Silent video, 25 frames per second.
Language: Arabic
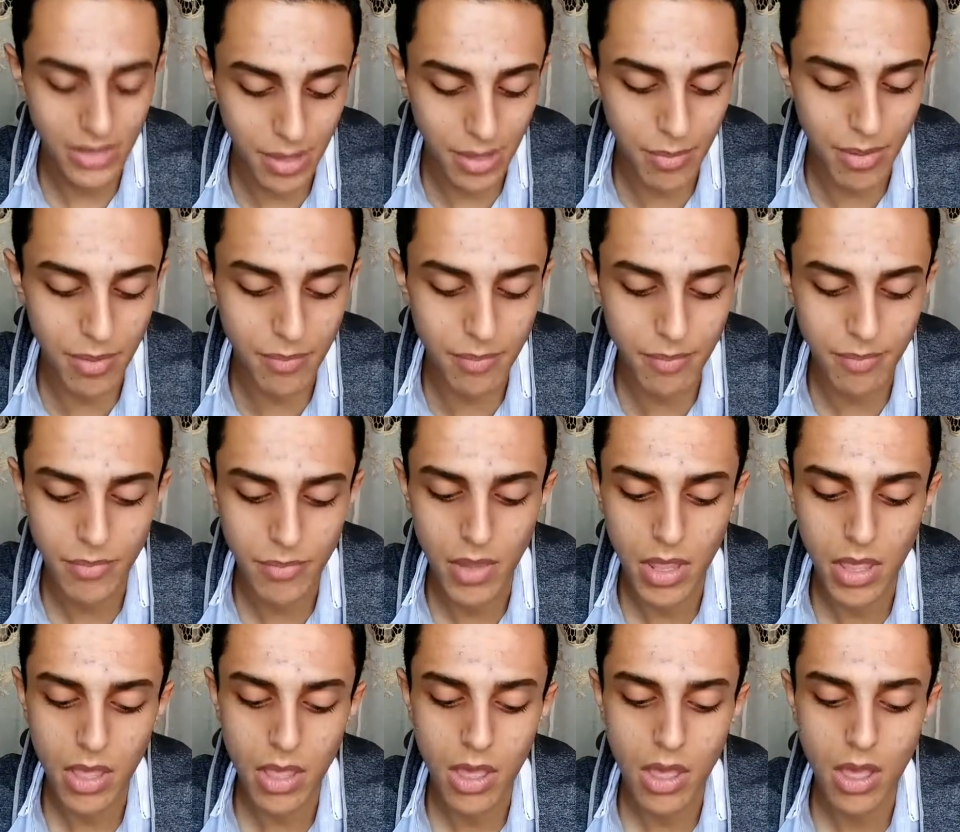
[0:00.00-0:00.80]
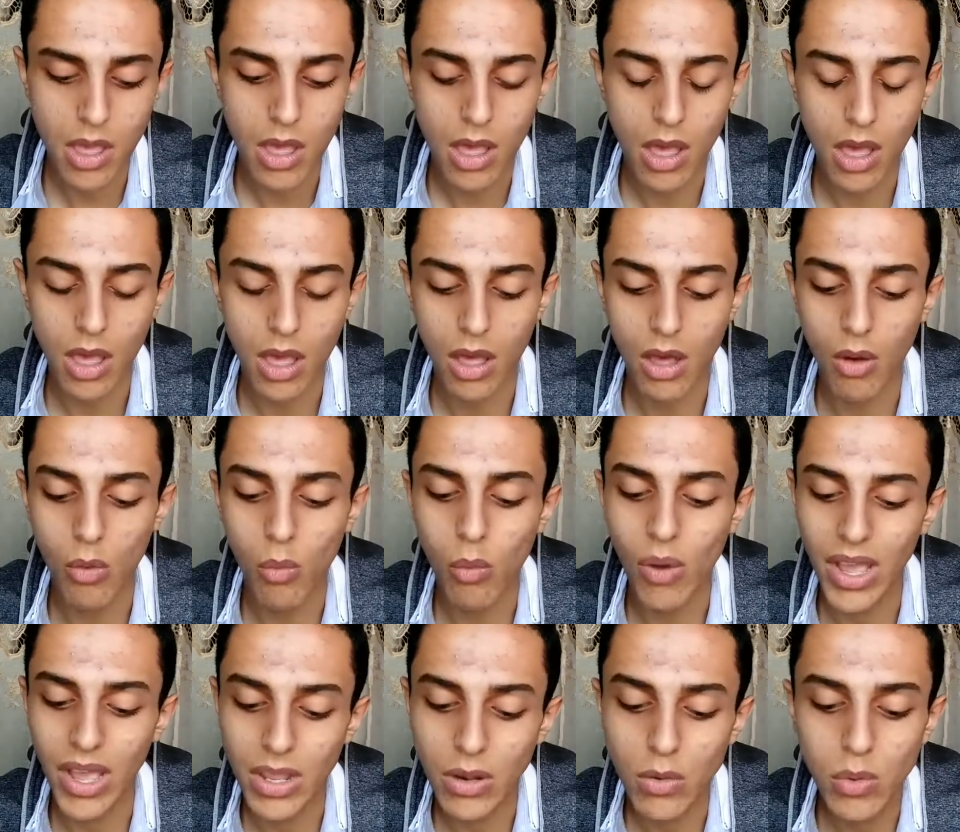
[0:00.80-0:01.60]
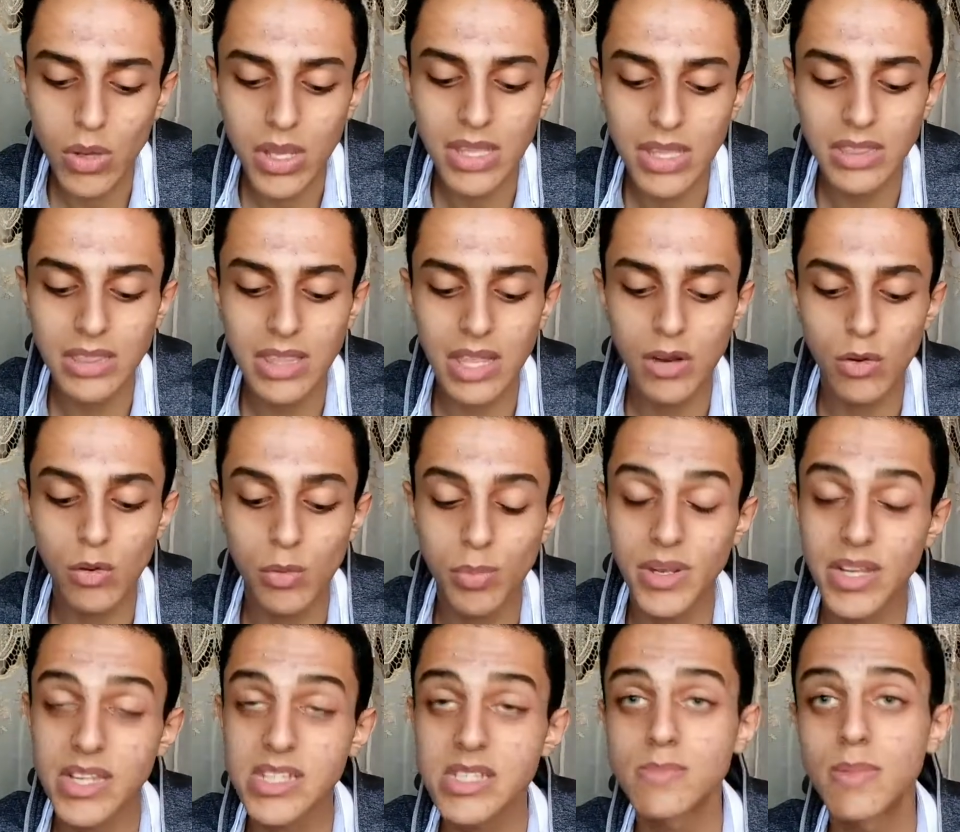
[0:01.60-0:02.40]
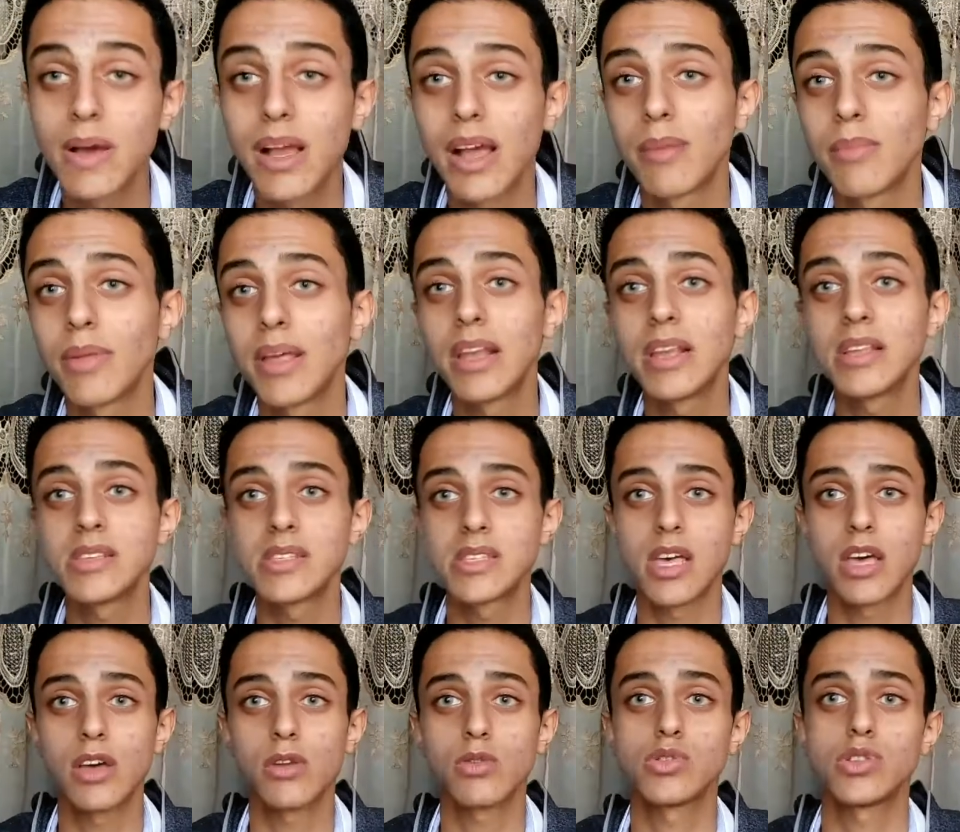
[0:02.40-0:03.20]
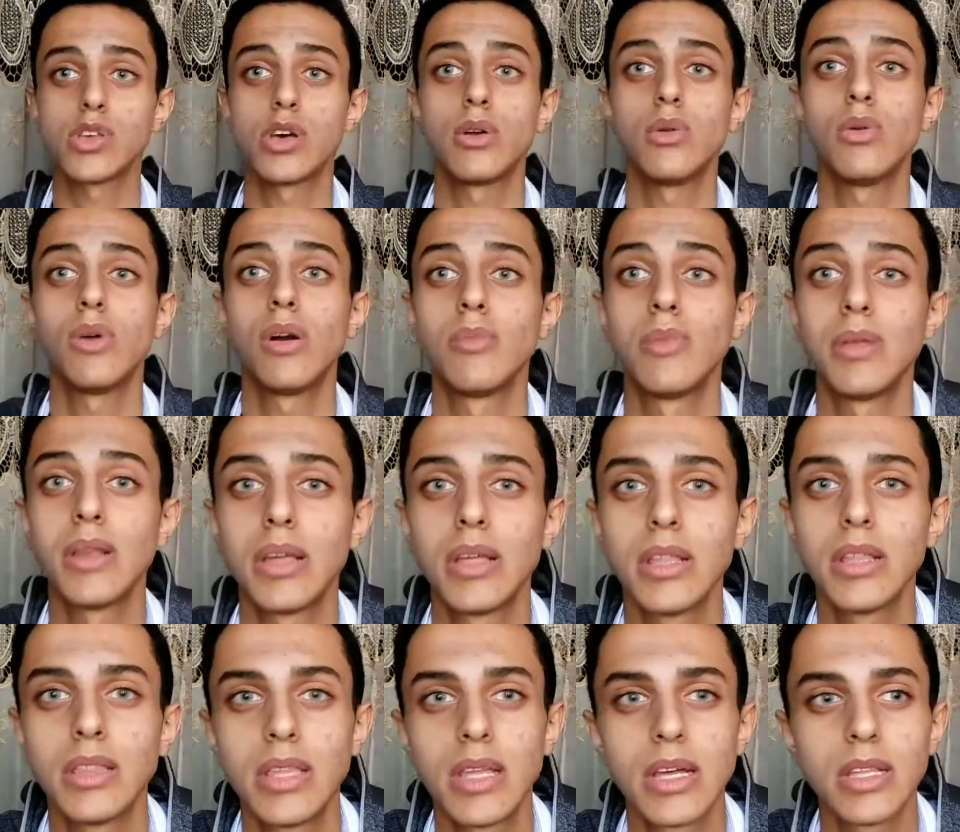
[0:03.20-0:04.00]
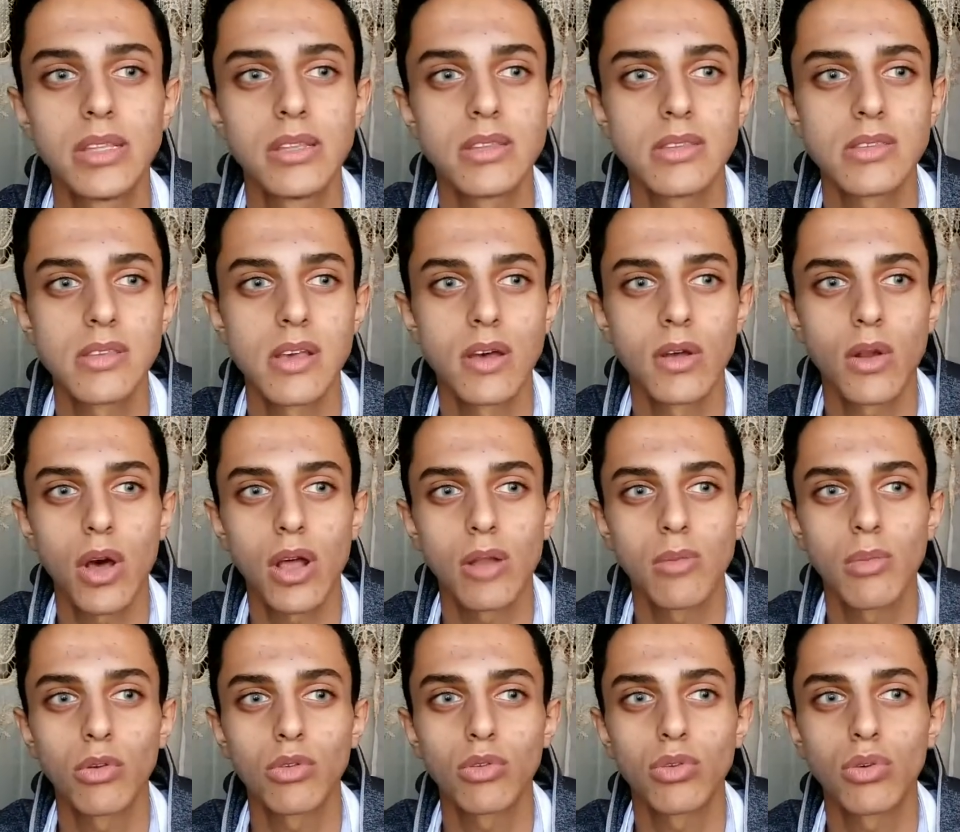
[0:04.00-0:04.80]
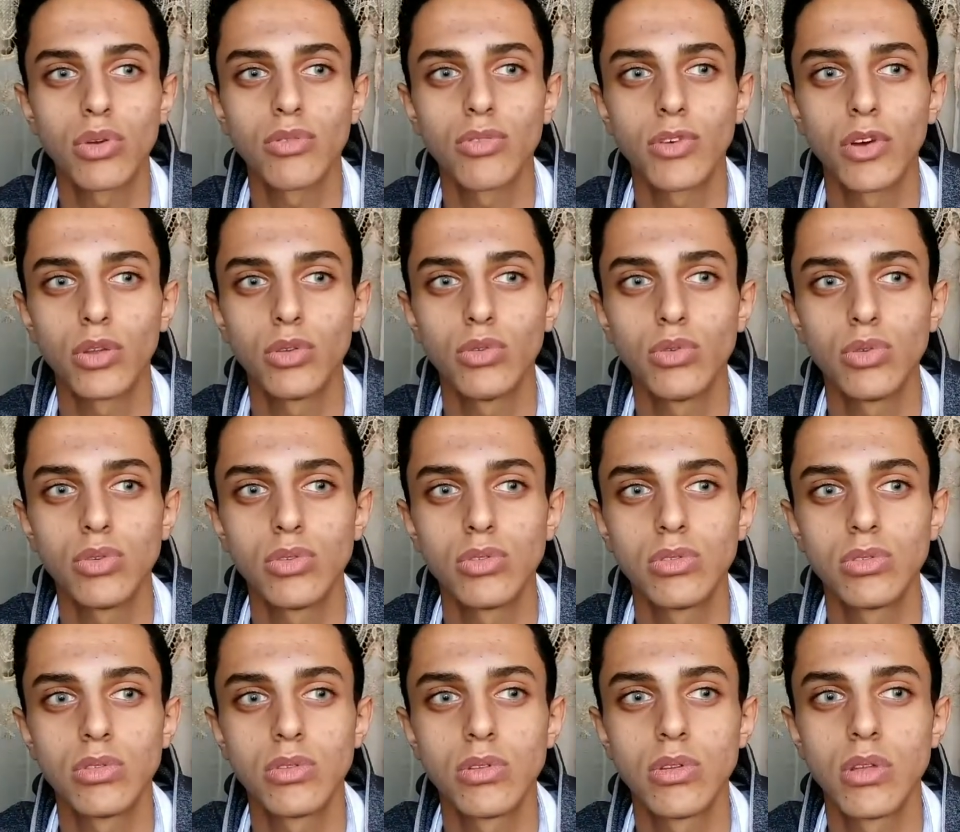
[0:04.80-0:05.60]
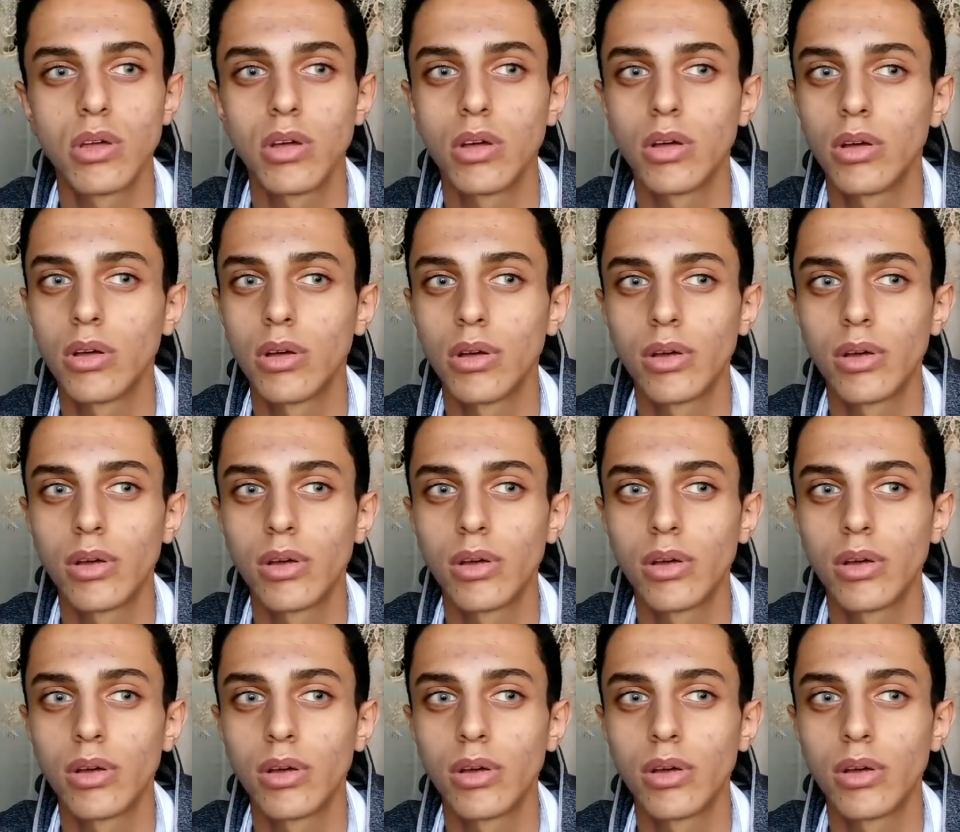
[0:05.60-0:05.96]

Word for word: تمام هو حلو جدا وبالنسبة كمان لسعره سعره جميل جدا سعره على ما اظن في حدود 80